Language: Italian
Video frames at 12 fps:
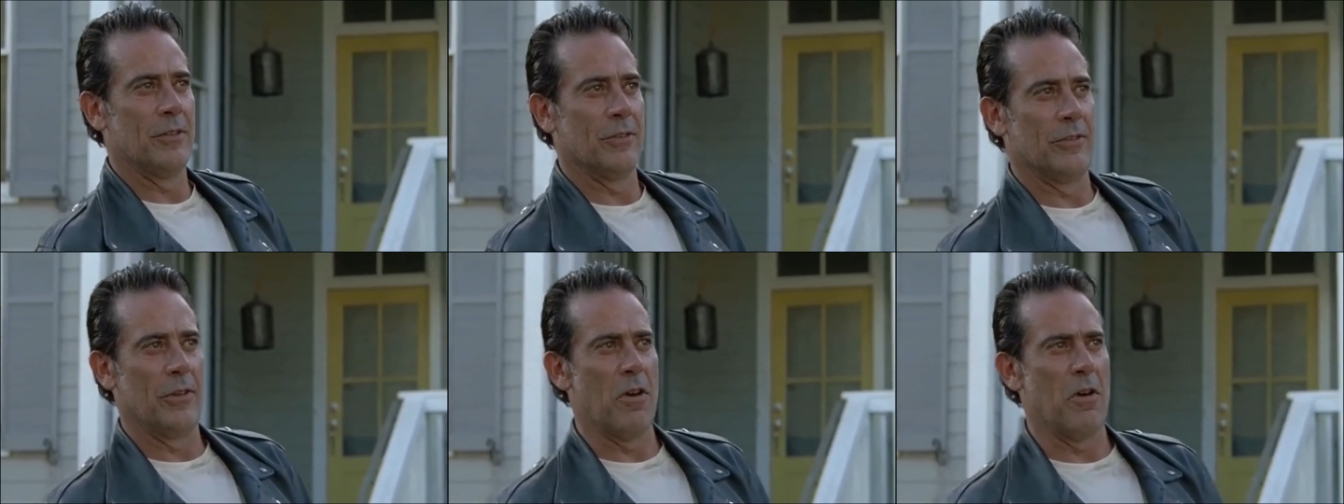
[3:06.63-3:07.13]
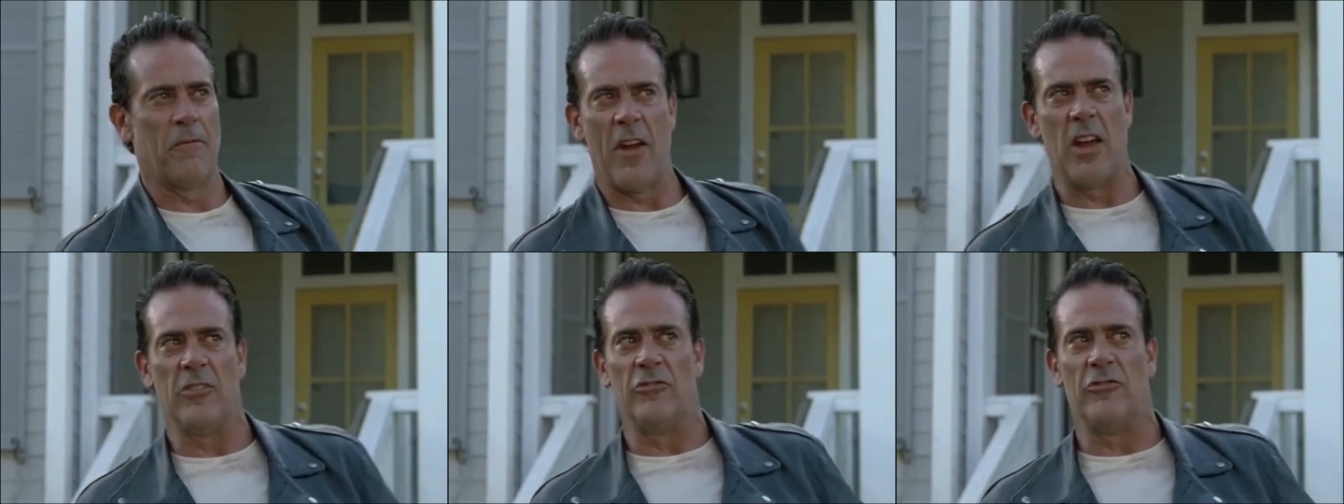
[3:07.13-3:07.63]
tue
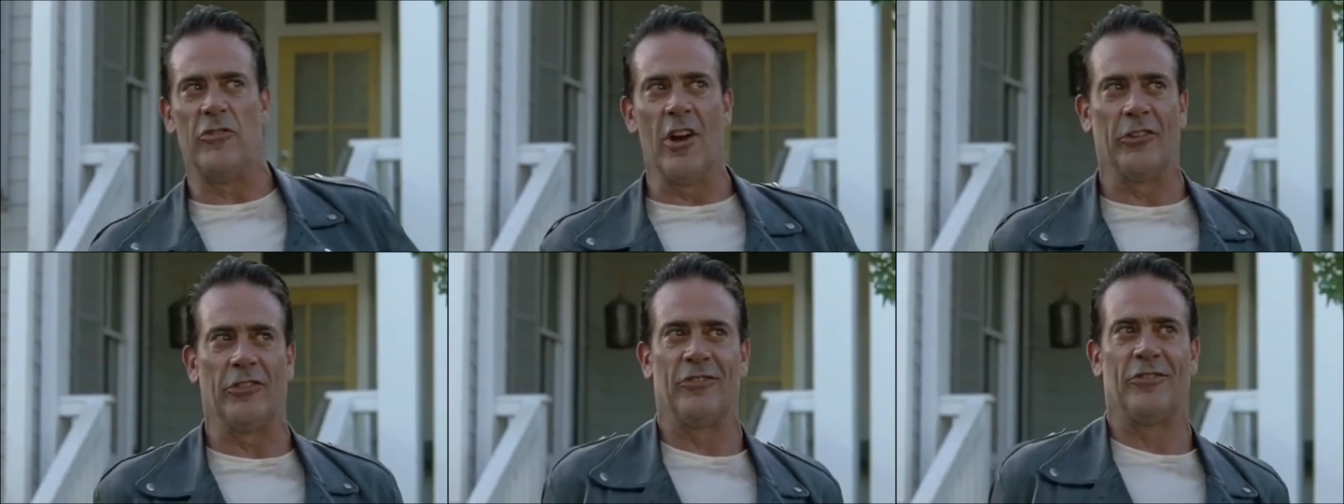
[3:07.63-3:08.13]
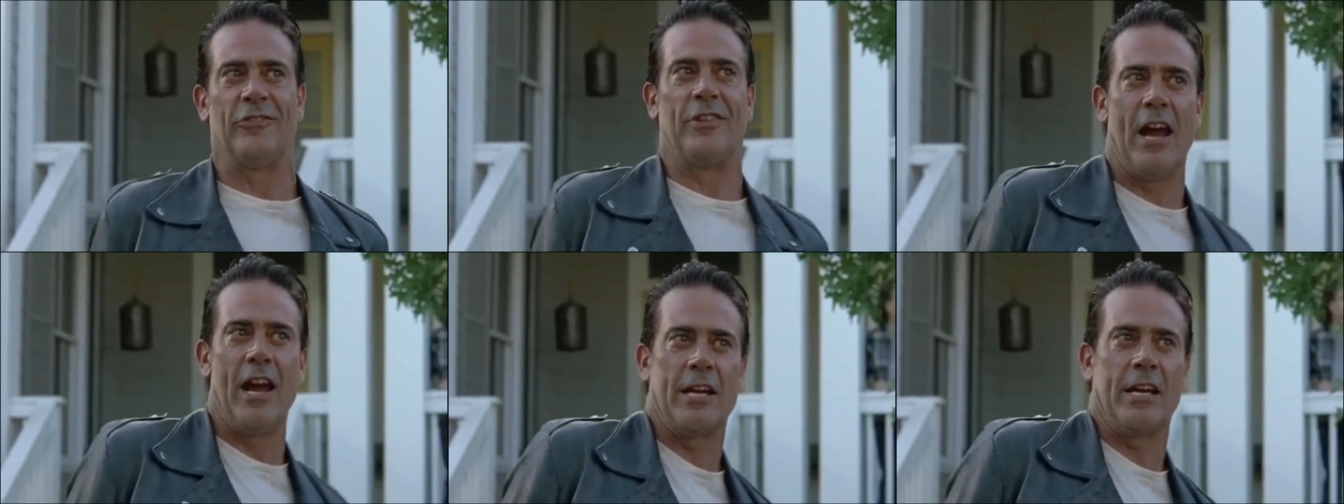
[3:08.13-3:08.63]
mani e non
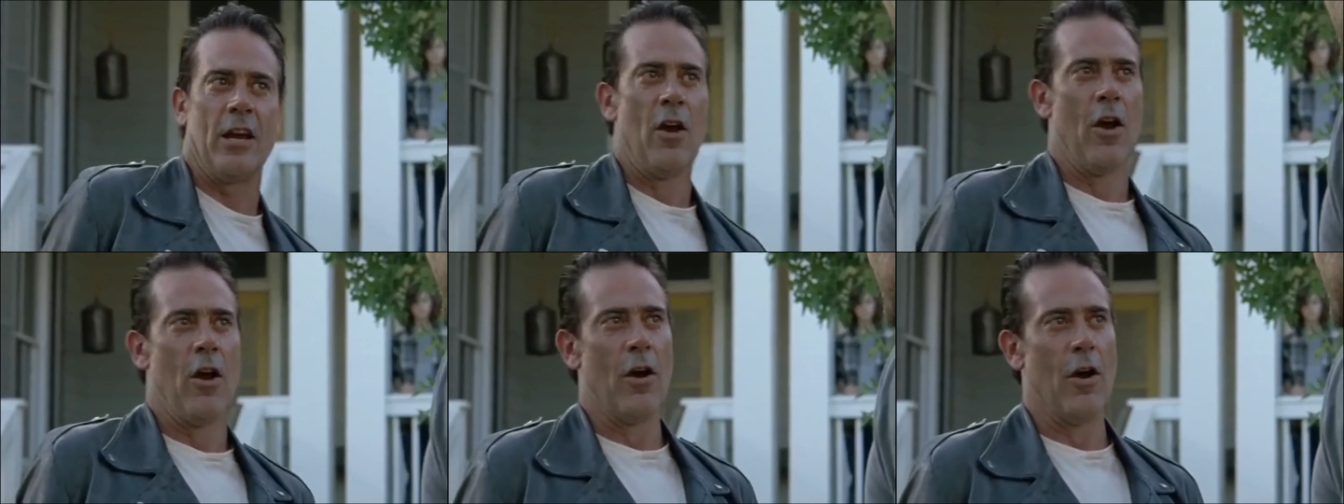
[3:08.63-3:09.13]
prendi il